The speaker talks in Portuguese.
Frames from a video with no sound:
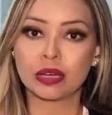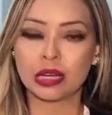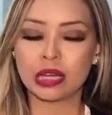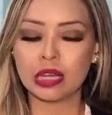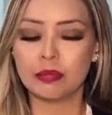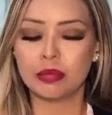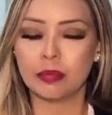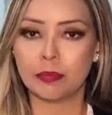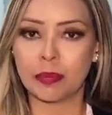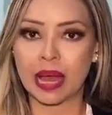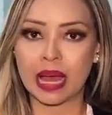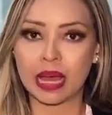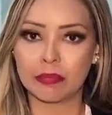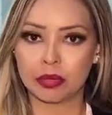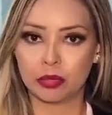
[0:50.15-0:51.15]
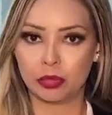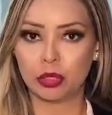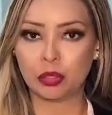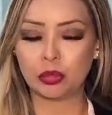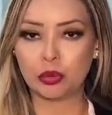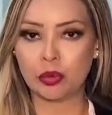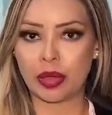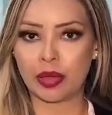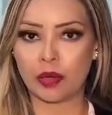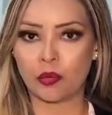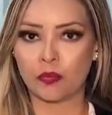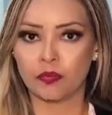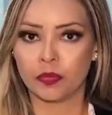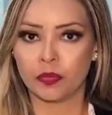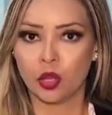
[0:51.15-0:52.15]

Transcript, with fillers: crime bárbaro e cruel.